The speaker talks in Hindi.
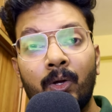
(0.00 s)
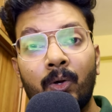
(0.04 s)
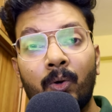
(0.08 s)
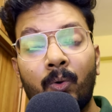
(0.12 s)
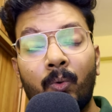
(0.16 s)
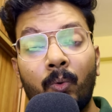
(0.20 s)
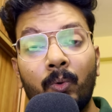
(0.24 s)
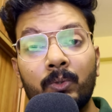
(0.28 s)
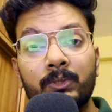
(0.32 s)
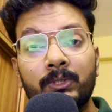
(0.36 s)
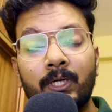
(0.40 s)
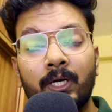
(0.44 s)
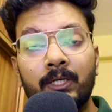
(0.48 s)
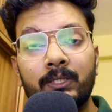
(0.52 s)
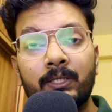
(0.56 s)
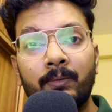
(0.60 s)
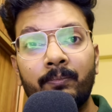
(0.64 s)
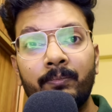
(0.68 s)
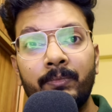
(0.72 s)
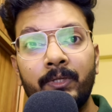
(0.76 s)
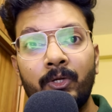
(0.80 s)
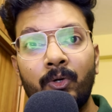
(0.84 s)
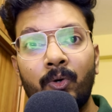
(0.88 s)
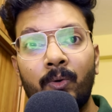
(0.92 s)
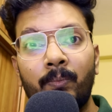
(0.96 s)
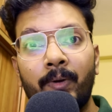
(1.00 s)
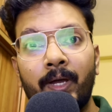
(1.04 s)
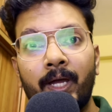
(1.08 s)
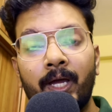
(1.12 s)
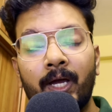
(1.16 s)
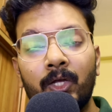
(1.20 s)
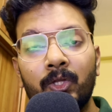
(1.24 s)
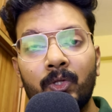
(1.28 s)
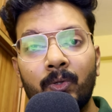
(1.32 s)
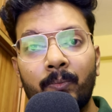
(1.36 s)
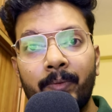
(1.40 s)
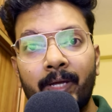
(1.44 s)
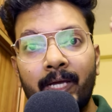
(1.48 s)
कोर्स ख़त्म नहीं हो पाएगा
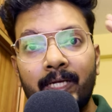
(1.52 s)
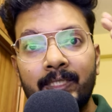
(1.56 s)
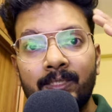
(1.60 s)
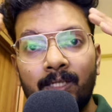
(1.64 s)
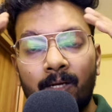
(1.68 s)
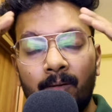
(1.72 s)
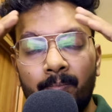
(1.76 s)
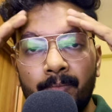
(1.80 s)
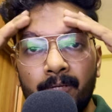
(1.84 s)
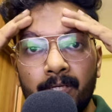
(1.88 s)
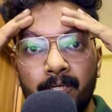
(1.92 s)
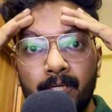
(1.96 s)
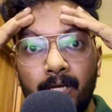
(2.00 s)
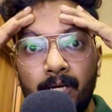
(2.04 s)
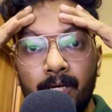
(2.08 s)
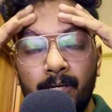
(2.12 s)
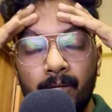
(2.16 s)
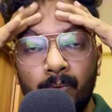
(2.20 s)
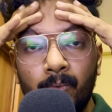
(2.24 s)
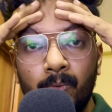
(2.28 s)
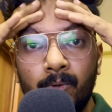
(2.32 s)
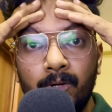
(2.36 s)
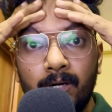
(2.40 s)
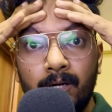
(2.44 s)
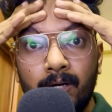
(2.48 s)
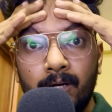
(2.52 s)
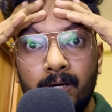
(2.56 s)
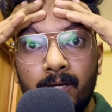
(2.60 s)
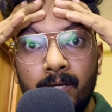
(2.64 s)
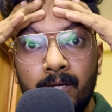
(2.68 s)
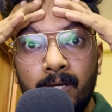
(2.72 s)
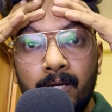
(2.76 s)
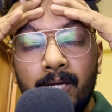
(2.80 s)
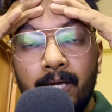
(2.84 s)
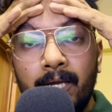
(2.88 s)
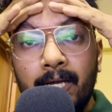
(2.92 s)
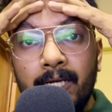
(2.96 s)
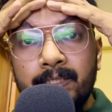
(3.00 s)
तो मैं एग्ज़ाम में क्या लिखूंगा
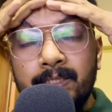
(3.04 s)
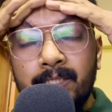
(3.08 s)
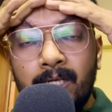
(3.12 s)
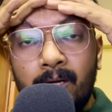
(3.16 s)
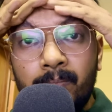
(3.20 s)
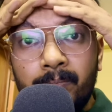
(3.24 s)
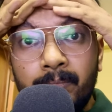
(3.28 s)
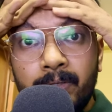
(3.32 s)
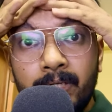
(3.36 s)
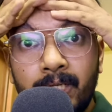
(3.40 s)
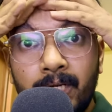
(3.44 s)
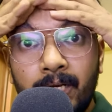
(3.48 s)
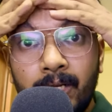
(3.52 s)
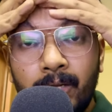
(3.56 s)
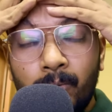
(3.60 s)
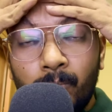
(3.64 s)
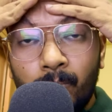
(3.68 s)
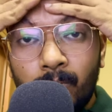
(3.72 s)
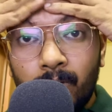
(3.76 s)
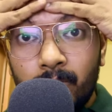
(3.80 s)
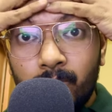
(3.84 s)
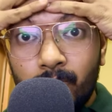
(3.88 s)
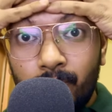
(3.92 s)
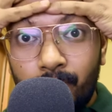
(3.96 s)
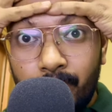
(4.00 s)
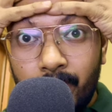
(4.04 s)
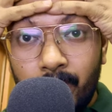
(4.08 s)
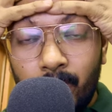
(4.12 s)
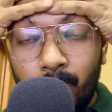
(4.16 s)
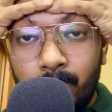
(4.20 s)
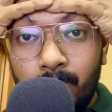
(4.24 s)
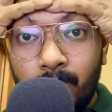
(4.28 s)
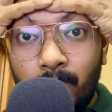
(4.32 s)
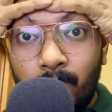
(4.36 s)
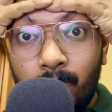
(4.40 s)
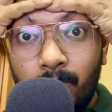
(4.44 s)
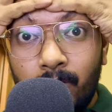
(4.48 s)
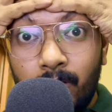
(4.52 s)
एग्ज़ाम में नहीं लिखूंगा तो फेल हो
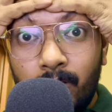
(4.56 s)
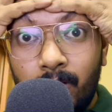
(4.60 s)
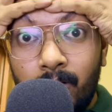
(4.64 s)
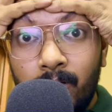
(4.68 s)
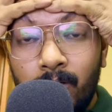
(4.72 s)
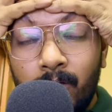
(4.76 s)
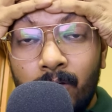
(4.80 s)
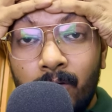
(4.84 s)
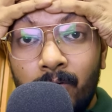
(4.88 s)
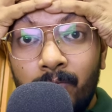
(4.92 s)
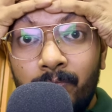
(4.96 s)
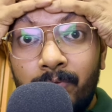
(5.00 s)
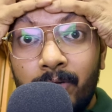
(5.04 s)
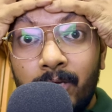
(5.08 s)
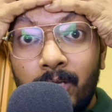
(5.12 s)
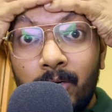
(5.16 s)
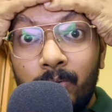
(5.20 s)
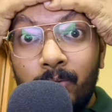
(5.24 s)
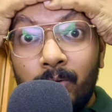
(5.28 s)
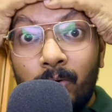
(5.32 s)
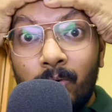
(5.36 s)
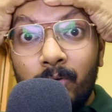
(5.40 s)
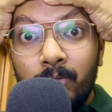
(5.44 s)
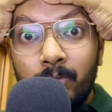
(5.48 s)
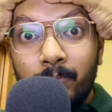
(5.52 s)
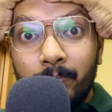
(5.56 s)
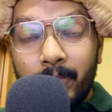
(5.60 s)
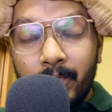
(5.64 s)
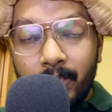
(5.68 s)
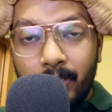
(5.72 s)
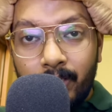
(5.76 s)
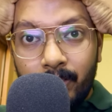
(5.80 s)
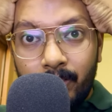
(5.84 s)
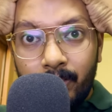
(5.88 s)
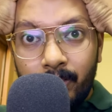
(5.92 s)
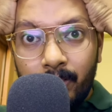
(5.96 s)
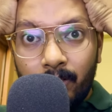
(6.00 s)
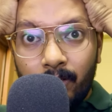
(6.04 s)
जाऊंगा फेल हो जाऊंगा तो मेरे
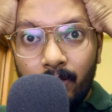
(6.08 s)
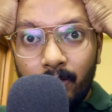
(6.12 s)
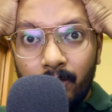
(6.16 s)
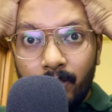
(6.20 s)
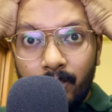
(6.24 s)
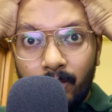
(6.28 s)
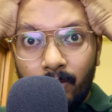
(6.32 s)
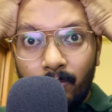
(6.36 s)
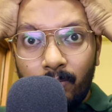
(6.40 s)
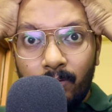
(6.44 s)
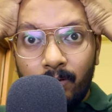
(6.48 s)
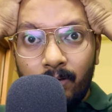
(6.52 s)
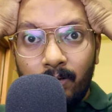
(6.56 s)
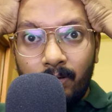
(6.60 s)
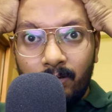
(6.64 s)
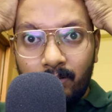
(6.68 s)
करियर का क्या होगा